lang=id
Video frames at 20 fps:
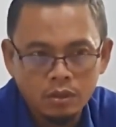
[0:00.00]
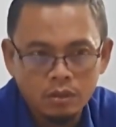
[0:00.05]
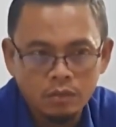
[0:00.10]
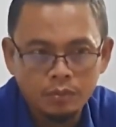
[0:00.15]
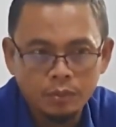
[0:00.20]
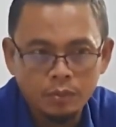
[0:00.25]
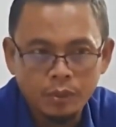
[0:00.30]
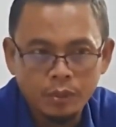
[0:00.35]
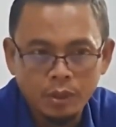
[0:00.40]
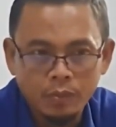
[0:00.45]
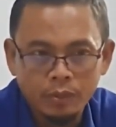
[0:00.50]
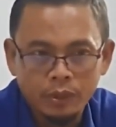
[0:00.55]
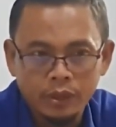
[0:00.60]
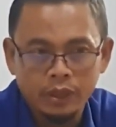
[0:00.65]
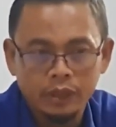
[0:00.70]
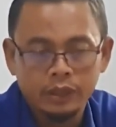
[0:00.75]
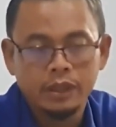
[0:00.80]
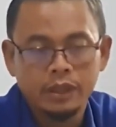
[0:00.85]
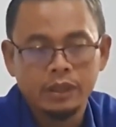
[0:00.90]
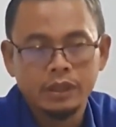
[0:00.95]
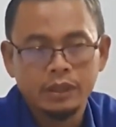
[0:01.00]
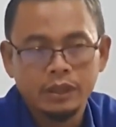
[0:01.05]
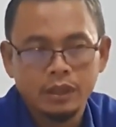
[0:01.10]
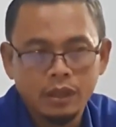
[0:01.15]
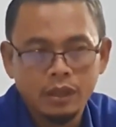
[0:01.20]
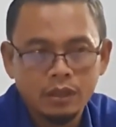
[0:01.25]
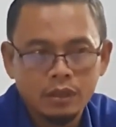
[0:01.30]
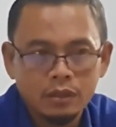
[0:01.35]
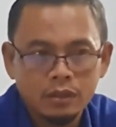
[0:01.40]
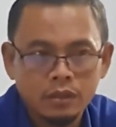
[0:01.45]
eh, beberapa
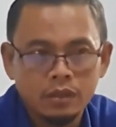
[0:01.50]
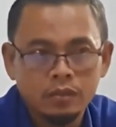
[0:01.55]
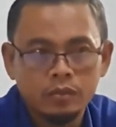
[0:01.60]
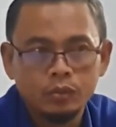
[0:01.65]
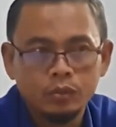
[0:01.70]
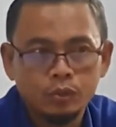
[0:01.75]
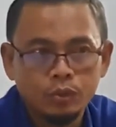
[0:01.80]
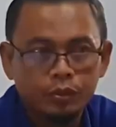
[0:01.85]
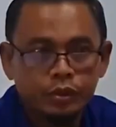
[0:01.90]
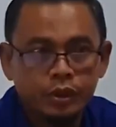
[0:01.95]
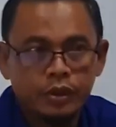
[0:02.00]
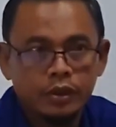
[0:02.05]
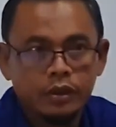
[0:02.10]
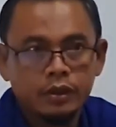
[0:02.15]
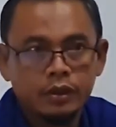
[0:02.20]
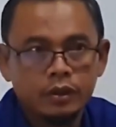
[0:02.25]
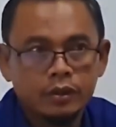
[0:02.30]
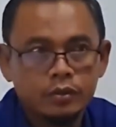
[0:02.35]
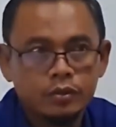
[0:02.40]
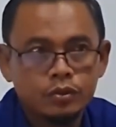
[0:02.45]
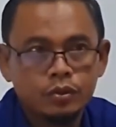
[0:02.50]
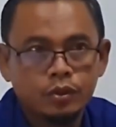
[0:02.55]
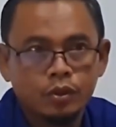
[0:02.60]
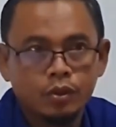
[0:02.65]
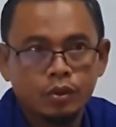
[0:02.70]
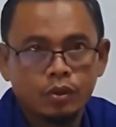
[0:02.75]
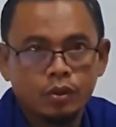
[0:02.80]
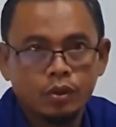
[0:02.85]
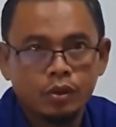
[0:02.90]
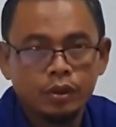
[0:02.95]
kriteria dan untuk di
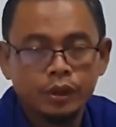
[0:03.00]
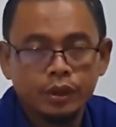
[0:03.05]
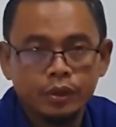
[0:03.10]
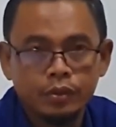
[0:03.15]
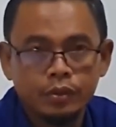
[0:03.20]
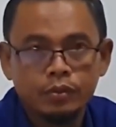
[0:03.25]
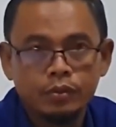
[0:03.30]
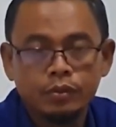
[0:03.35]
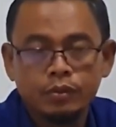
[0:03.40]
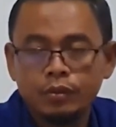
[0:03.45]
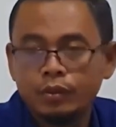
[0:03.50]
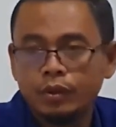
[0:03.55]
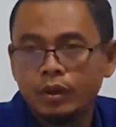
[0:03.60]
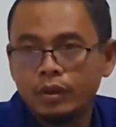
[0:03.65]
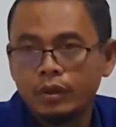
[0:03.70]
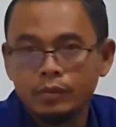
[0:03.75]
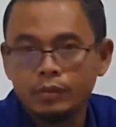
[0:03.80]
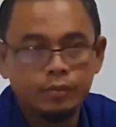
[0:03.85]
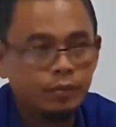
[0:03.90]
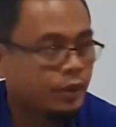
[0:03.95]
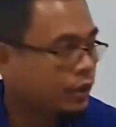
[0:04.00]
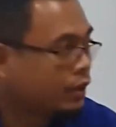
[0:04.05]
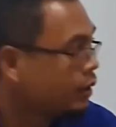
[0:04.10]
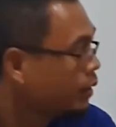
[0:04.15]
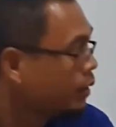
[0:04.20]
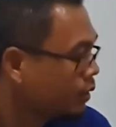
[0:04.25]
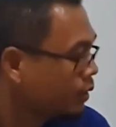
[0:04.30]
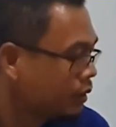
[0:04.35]
Sorong itu kurang lebih